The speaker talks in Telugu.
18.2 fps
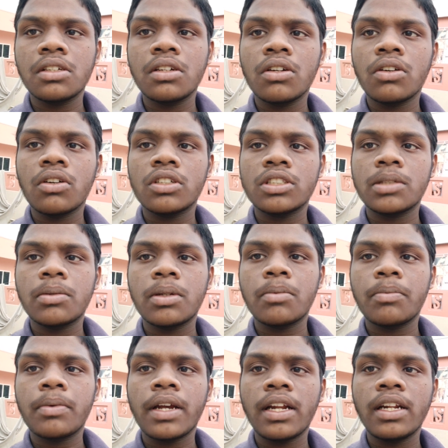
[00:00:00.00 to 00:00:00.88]
కోసం మనం
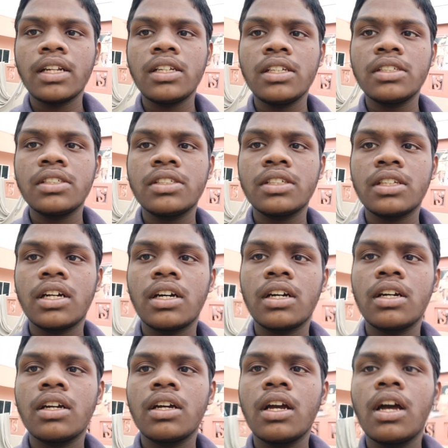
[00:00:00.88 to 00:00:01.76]
ప్రాణాలు ఇచ్చిన
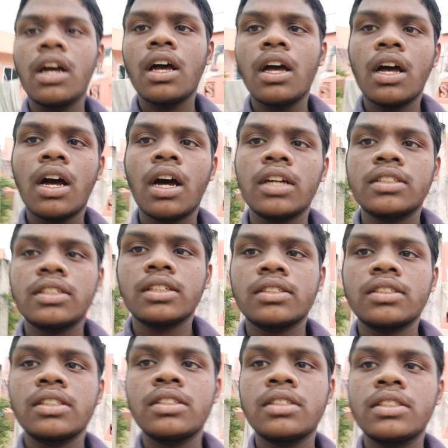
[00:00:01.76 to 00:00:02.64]
ఆ
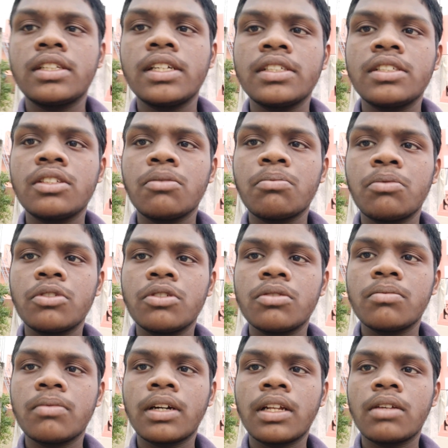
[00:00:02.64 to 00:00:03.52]
సక్సెస్ చేసినప్పుడు
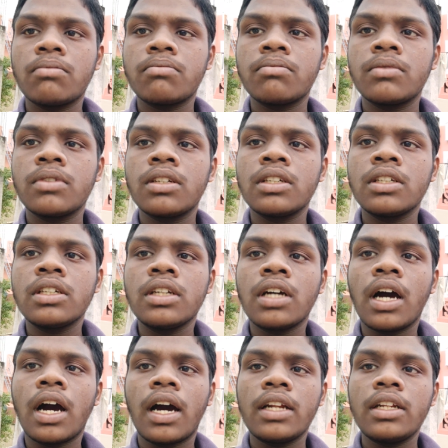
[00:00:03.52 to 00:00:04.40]
మనం
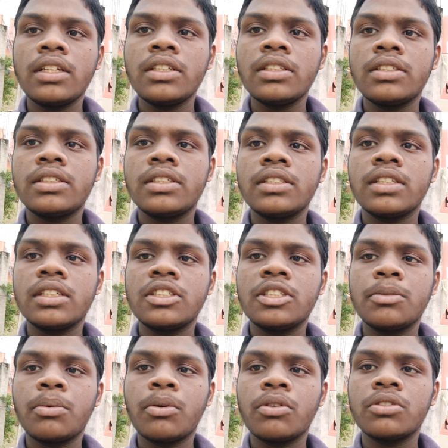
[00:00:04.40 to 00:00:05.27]
ఆనందించి
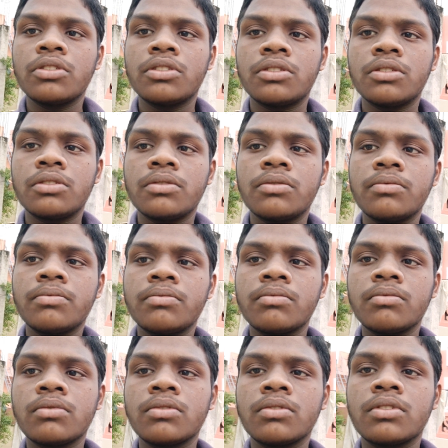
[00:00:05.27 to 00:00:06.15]
చచ్చిపోవచ్చు
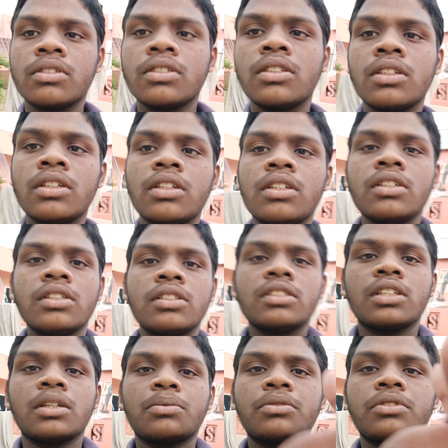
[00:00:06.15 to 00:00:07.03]

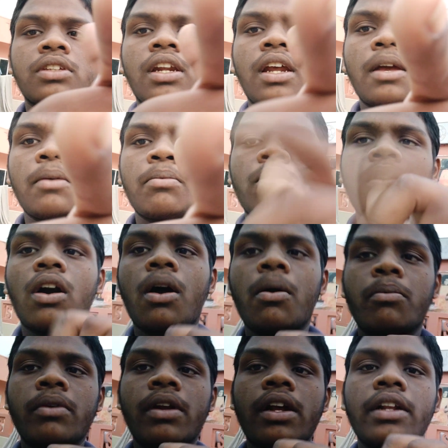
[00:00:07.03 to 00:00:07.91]
సబ్స్క్రైబ్
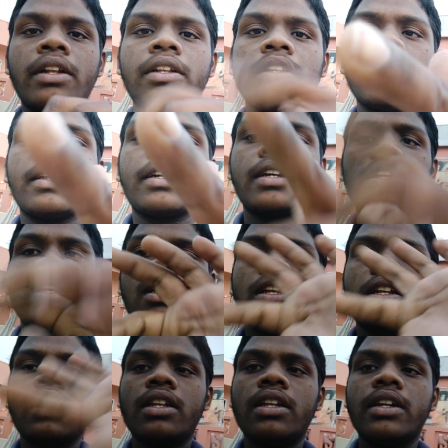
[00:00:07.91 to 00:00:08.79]
కామ్రైడ్ నిఖిల్
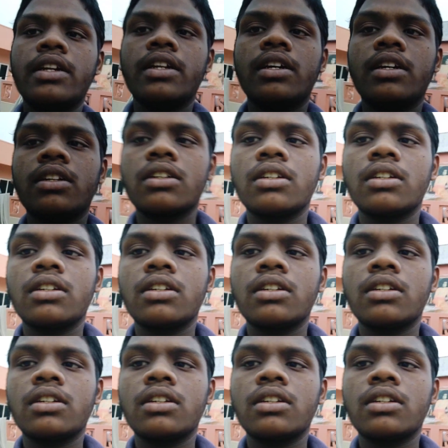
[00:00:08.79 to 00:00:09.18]
లీడర్